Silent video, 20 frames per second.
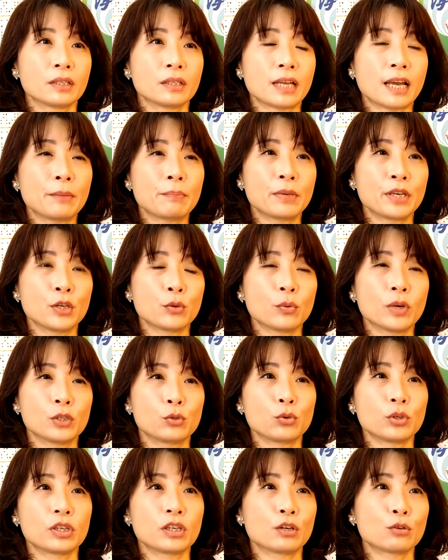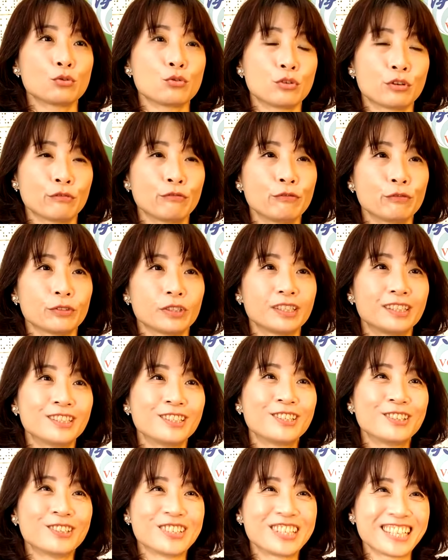台北以外最高学府的
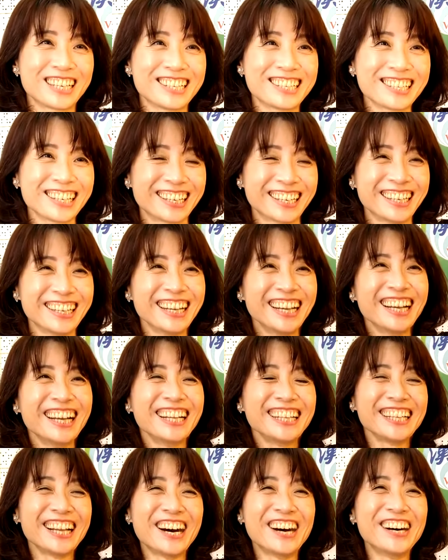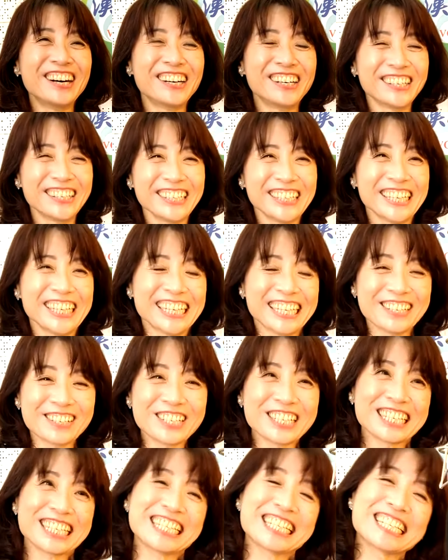这种山上，然后又
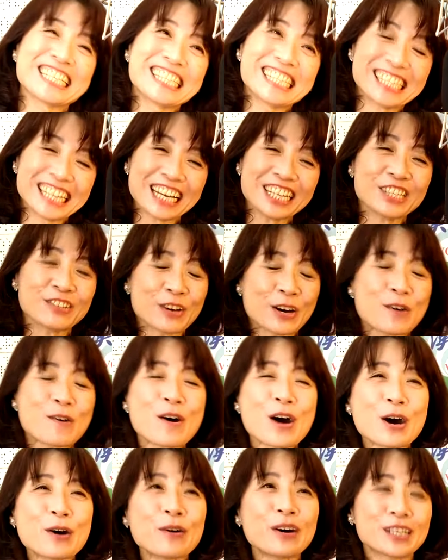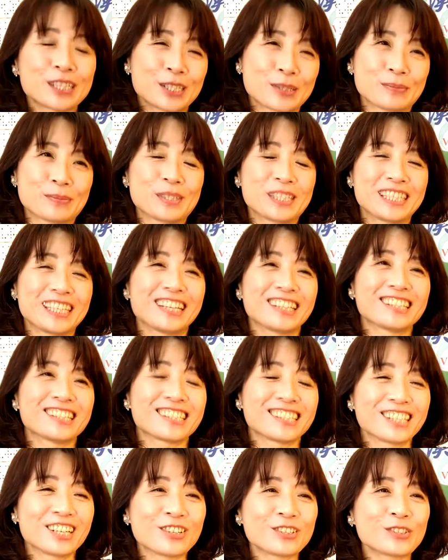是设计，他喜欢画画什么这样
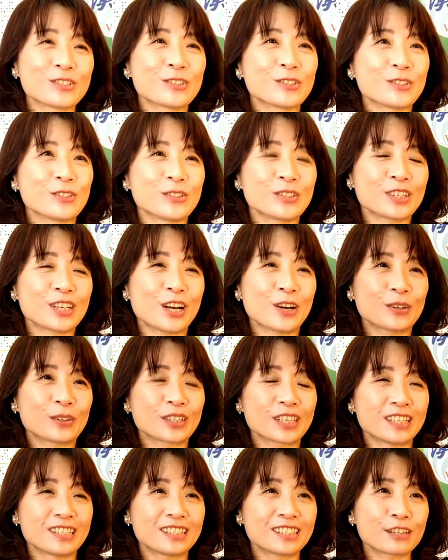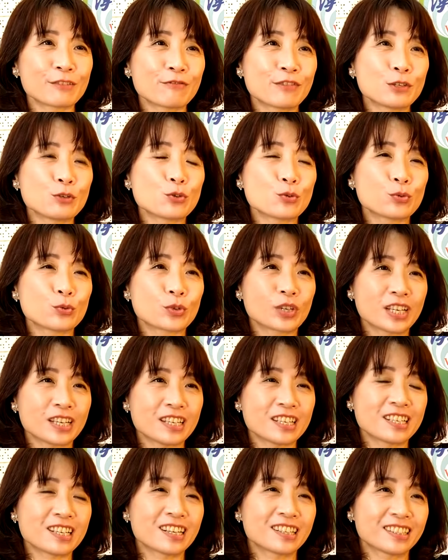子，然后就考，可能这个分数可
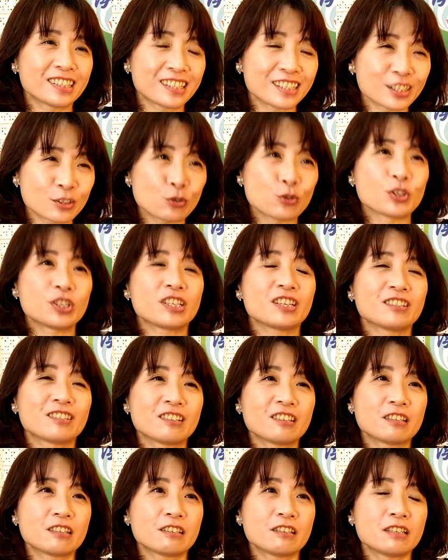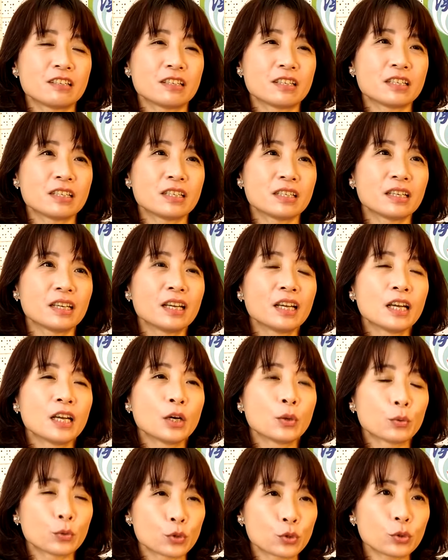以上那个学校的设计系。
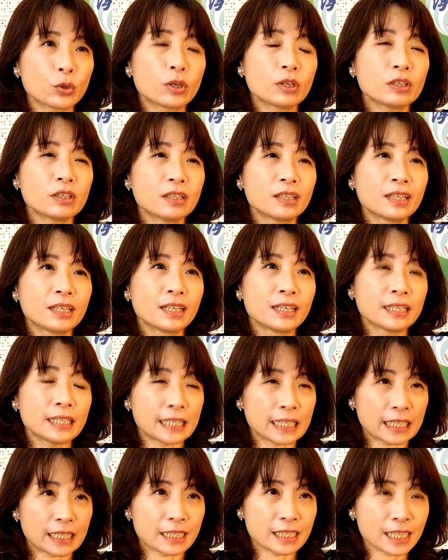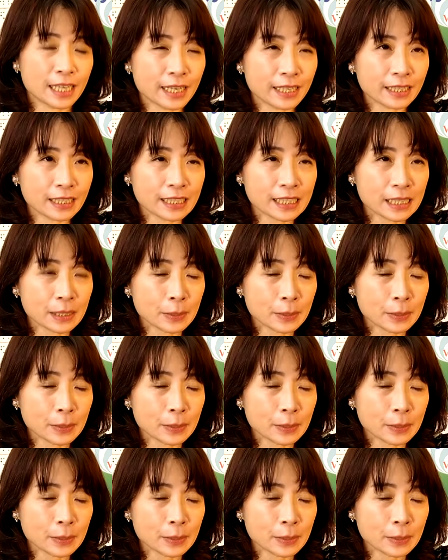嗯，我说你先